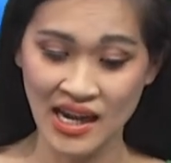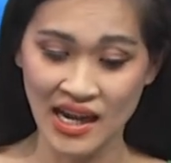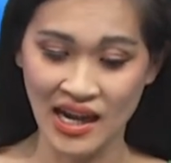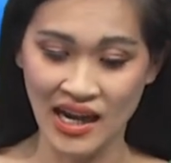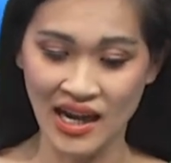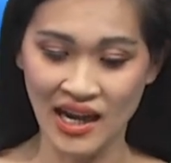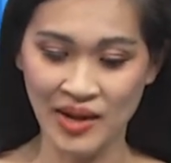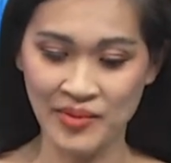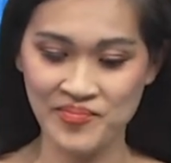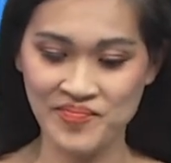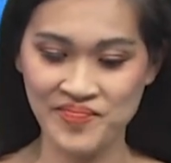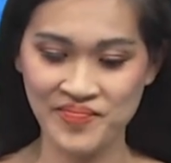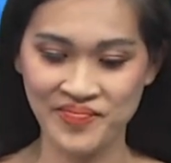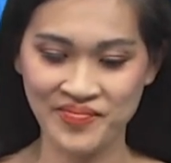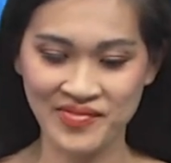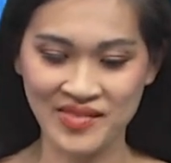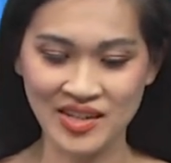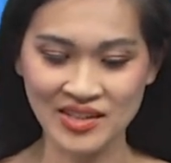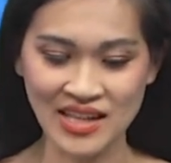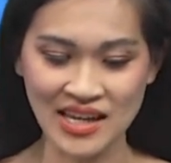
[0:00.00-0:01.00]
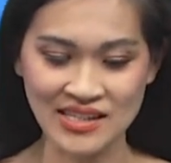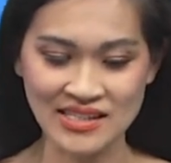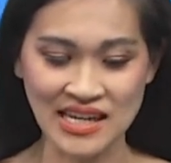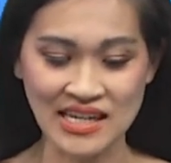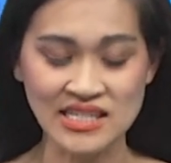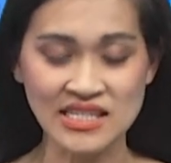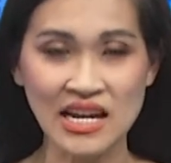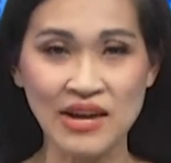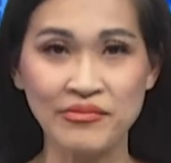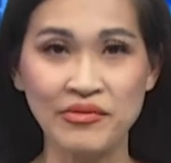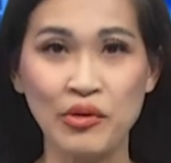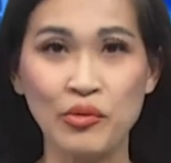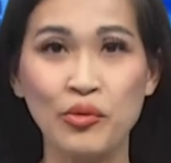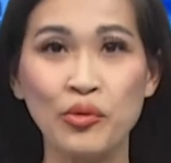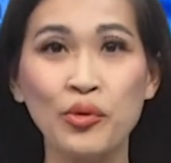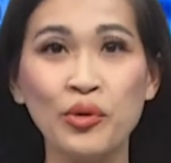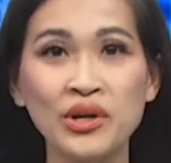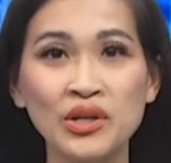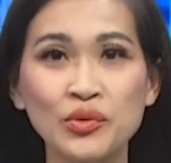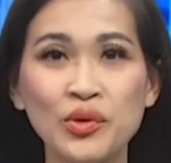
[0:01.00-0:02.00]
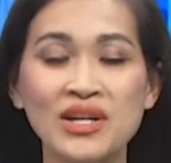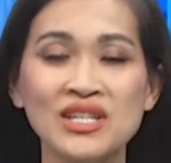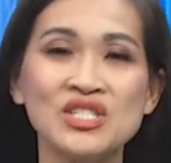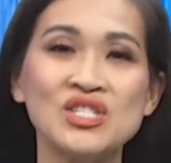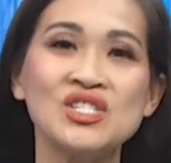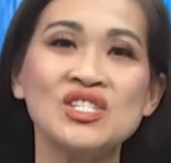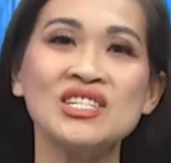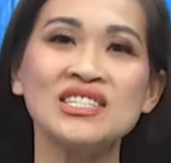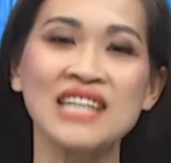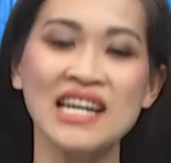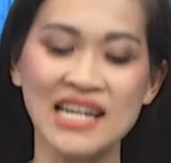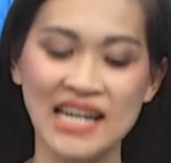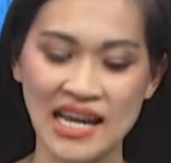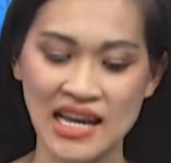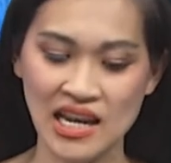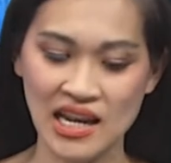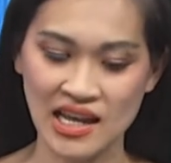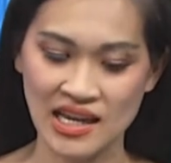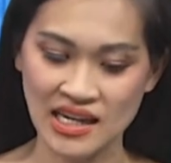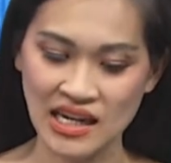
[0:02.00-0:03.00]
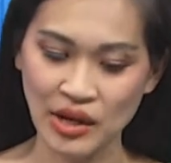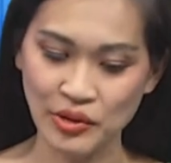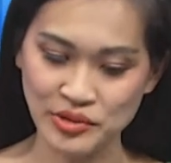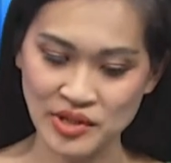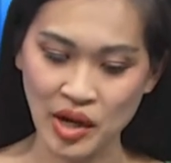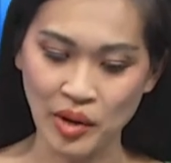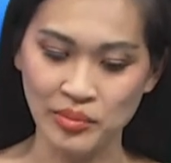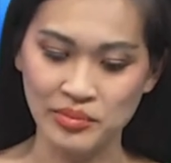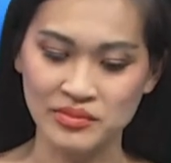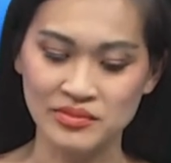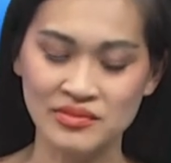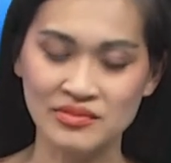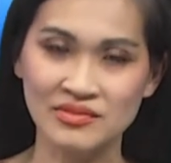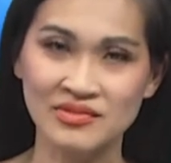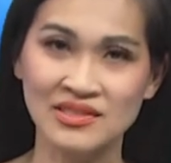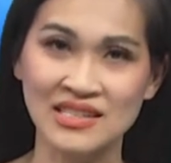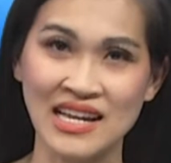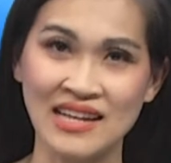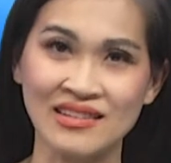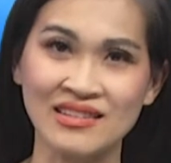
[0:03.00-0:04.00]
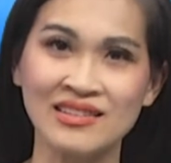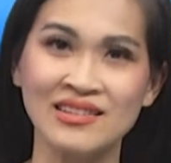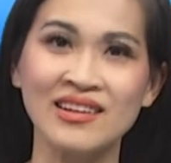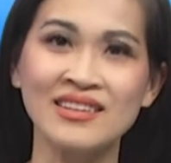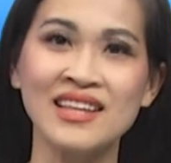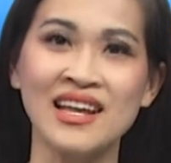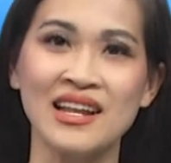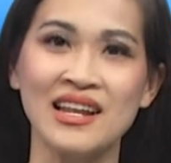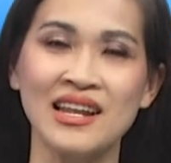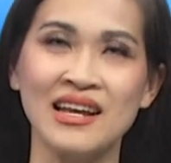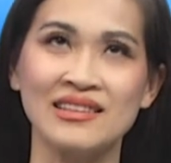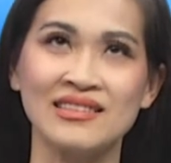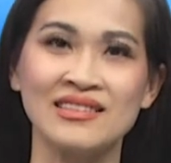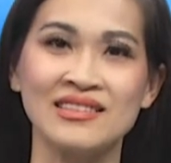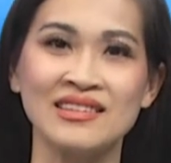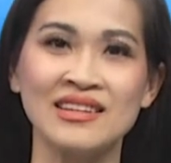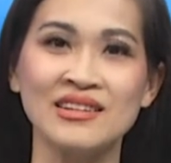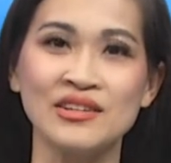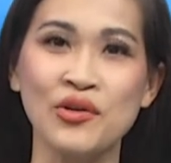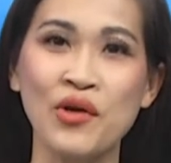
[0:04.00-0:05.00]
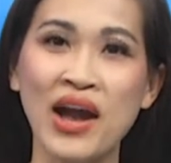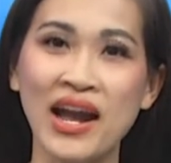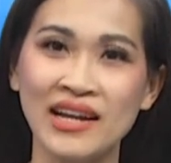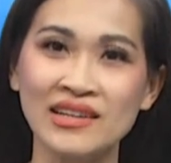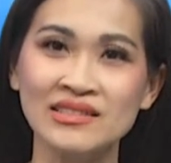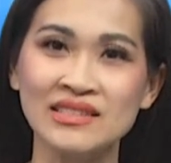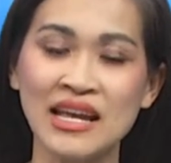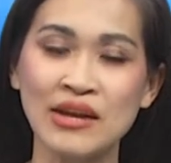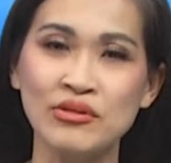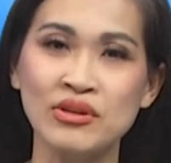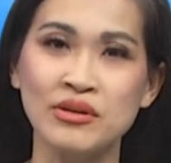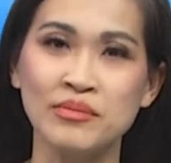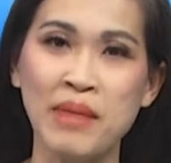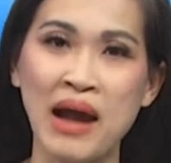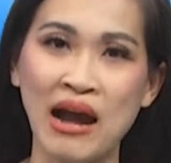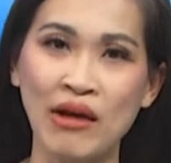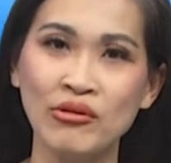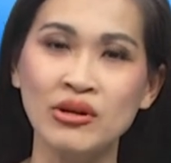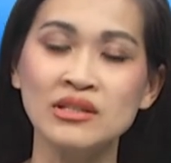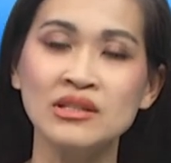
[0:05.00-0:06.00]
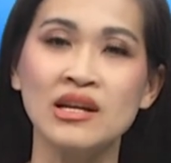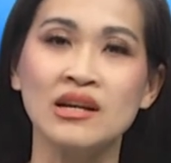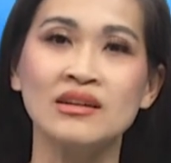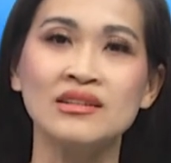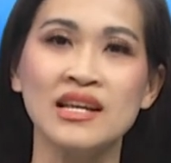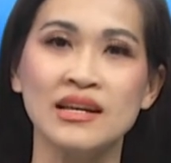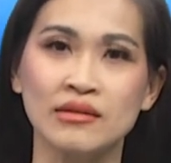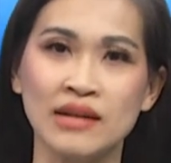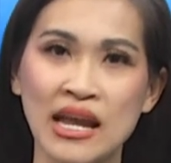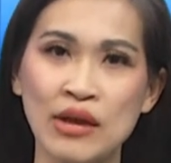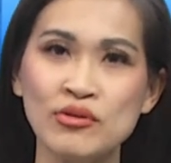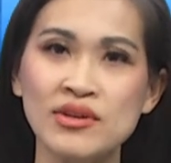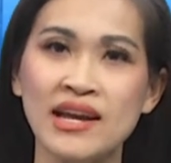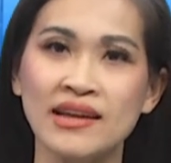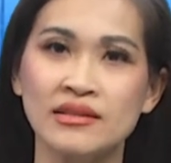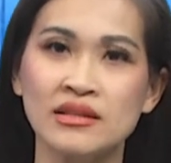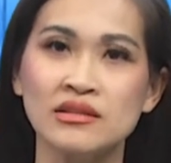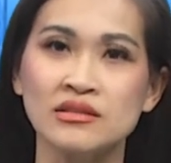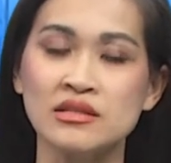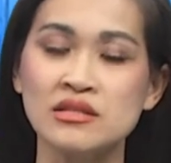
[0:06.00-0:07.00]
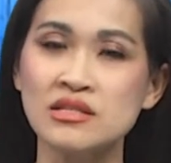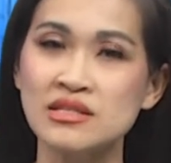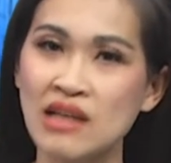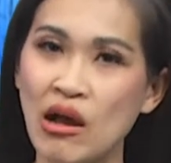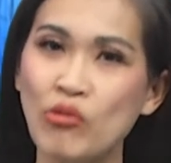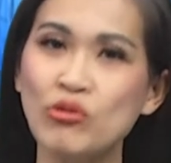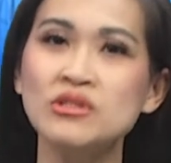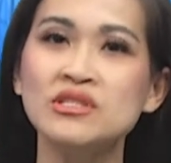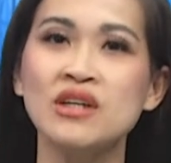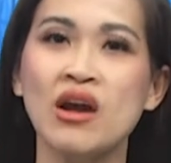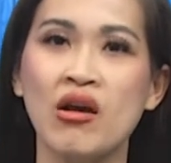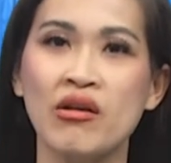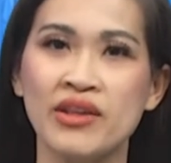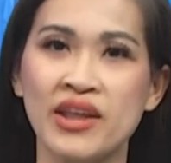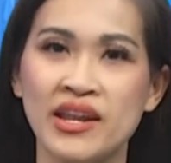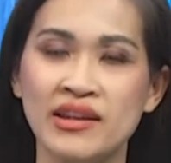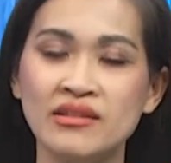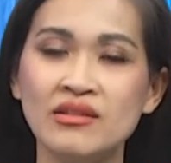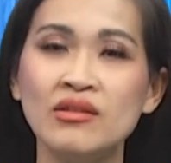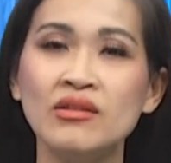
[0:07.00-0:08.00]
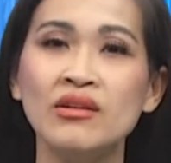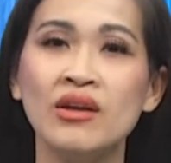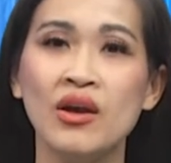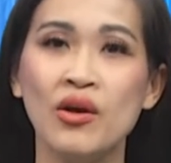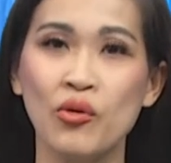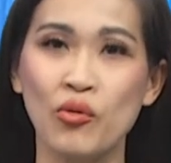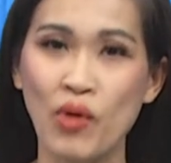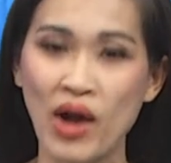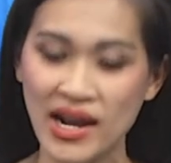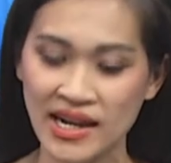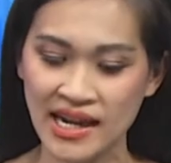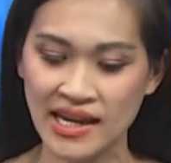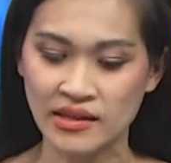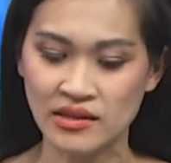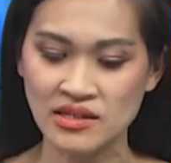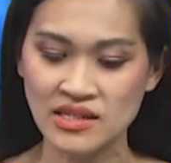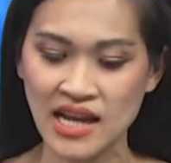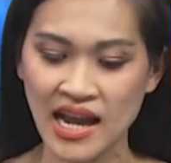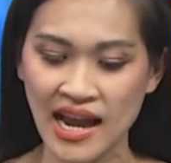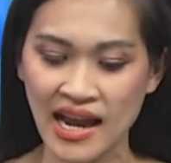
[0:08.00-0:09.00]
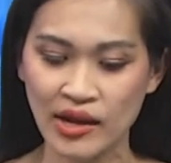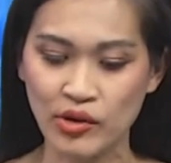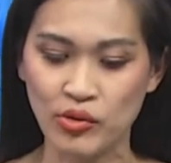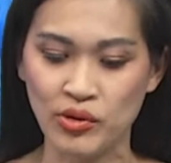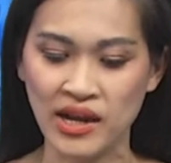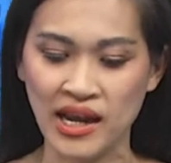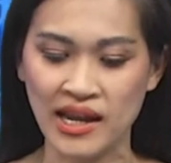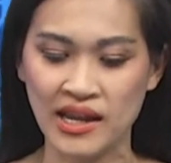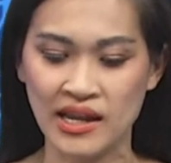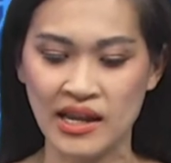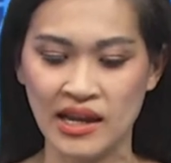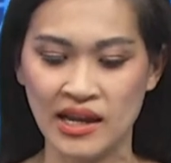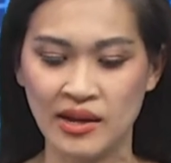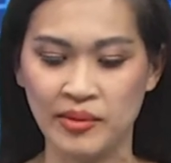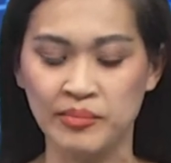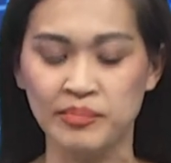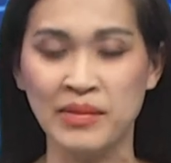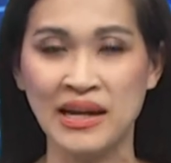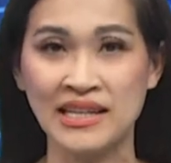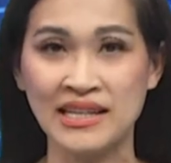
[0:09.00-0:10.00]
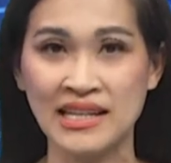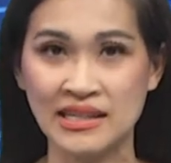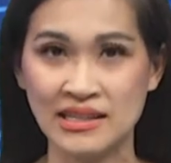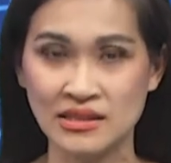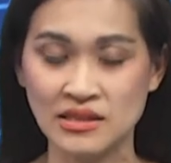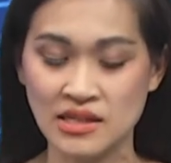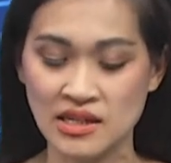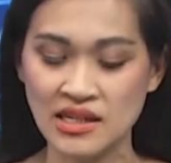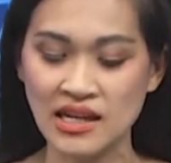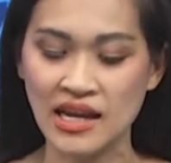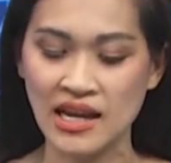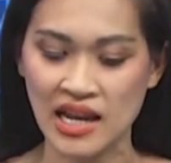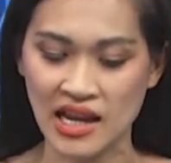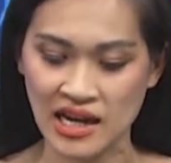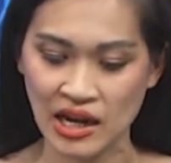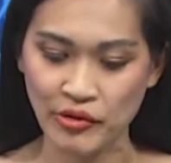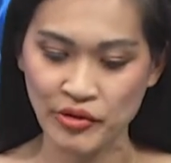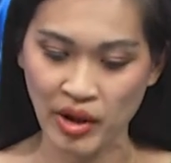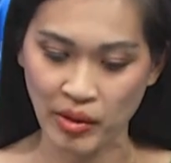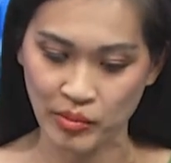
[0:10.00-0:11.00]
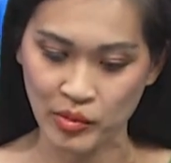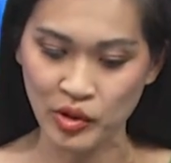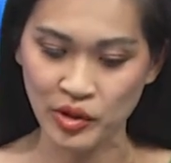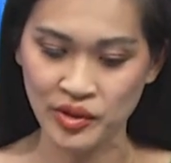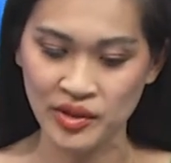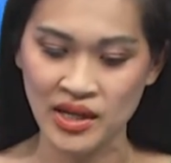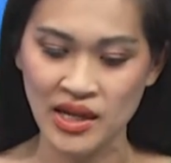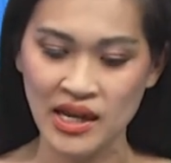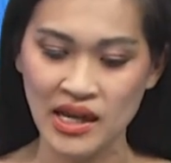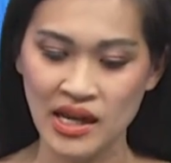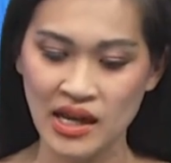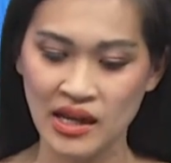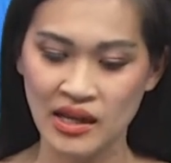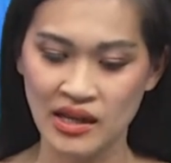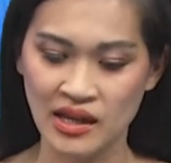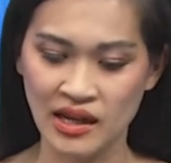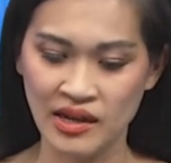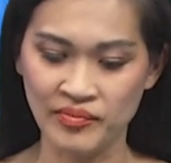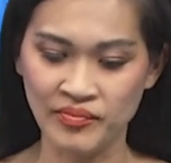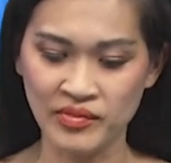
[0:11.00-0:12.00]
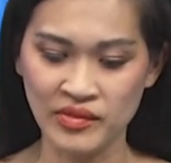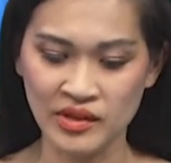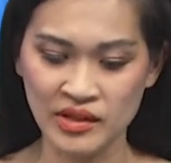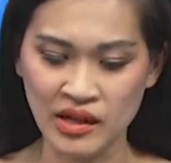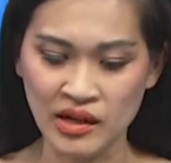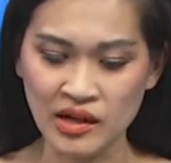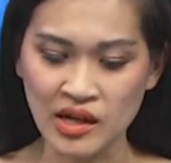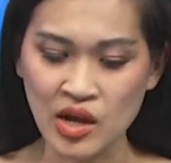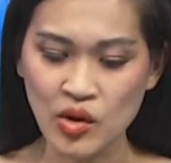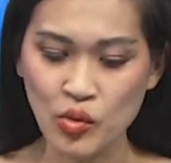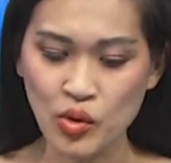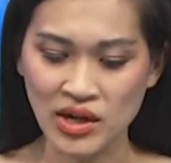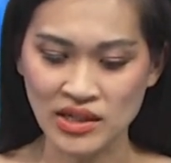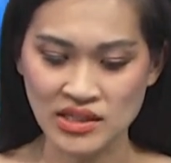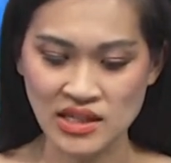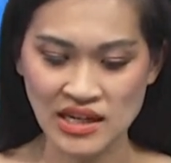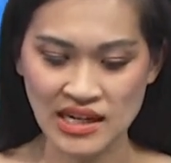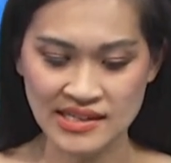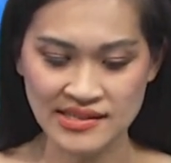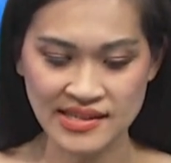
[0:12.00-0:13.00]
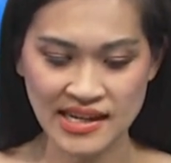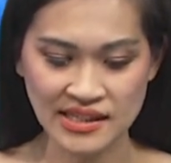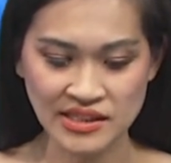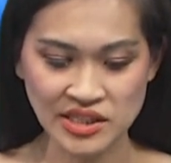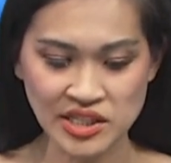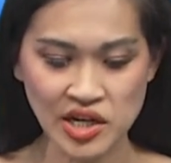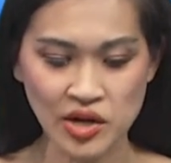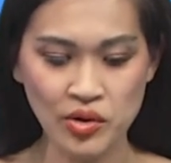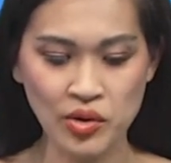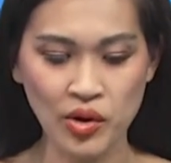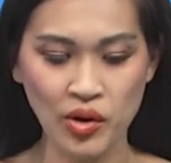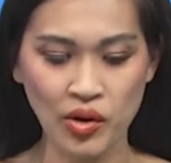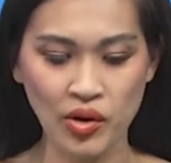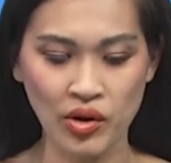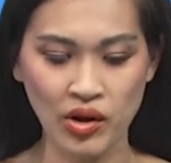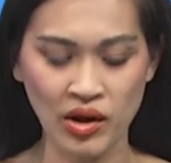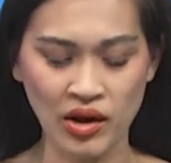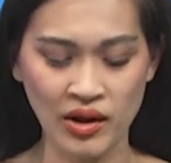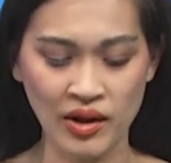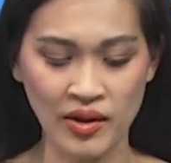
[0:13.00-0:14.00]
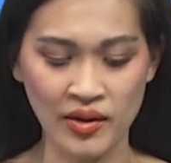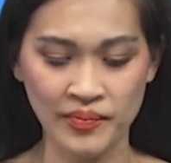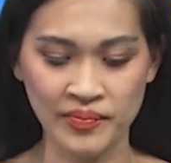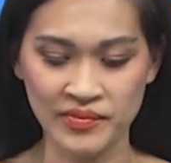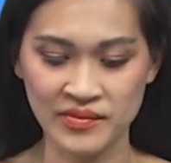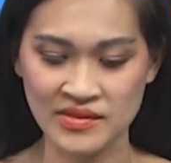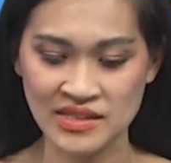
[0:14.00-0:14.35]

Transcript: à, có thể xảy ra vào cuối tuần trước cái ngày lễ lao động sẽ có thể là dự đoán theo dự báo thì có thể kéo dài từ thứ sáu cho đến qua ngày thứ hai của ngày 7 à, tháng 9 ngày lễ lao động luôn à, những cái quận như là San Diego ờ,